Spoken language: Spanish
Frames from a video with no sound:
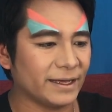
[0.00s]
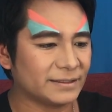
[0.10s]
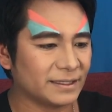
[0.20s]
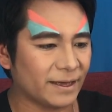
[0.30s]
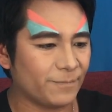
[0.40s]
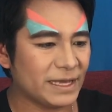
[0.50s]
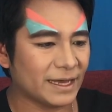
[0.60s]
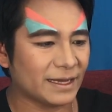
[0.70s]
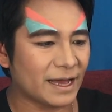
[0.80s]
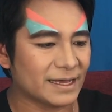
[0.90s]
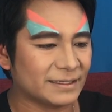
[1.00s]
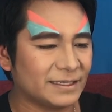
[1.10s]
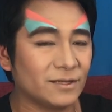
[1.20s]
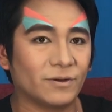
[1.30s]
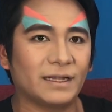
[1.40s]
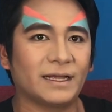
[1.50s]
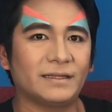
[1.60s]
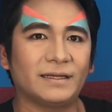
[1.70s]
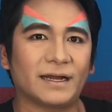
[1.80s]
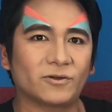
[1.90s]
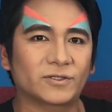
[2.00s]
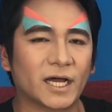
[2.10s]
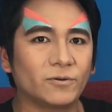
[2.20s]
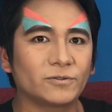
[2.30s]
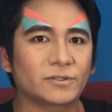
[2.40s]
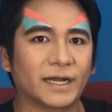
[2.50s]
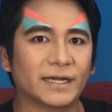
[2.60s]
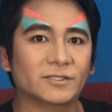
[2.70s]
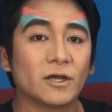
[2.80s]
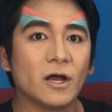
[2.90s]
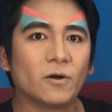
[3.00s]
este pie haya sido el del Tyrannosaurus Rex